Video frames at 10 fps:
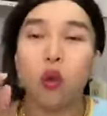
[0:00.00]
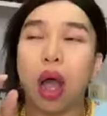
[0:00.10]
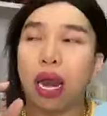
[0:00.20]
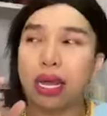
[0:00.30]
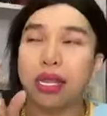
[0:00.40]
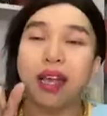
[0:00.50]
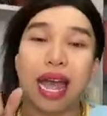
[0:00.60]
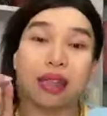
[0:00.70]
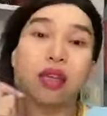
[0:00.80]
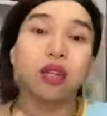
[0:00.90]
hoặc là chân
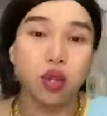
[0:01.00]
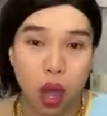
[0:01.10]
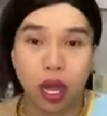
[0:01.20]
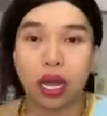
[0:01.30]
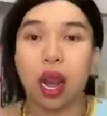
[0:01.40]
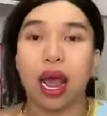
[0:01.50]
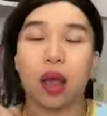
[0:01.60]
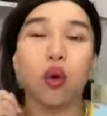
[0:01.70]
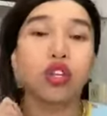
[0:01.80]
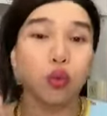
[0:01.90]
gà tứ xuyên cái đó
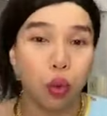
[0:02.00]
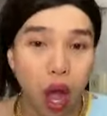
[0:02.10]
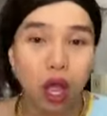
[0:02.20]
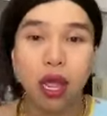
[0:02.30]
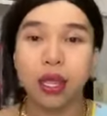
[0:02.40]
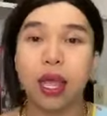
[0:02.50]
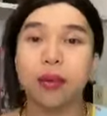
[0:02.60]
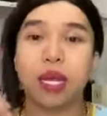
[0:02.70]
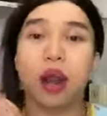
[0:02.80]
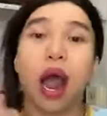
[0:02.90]
là của Trung Quốc thì
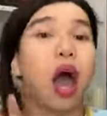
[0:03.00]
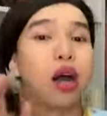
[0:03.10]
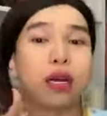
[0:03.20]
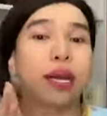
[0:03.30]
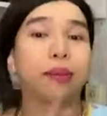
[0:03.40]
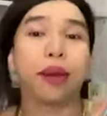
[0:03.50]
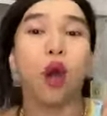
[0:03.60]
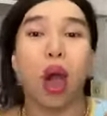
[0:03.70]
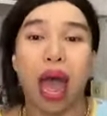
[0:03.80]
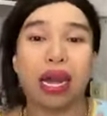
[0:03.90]
em sẽ nói là ừ cái
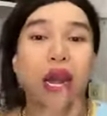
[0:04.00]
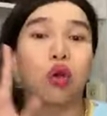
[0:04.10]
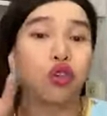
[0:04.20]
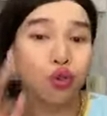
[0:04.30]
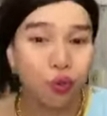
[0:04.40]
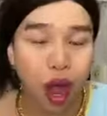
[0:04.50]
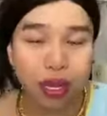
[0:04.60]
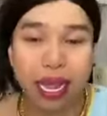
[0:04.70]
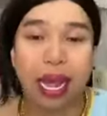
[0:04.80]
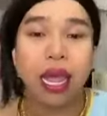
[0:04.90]
đồ ăn này là của Trung
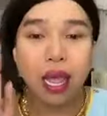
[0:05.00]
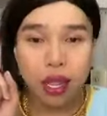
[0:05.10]
Quốc nha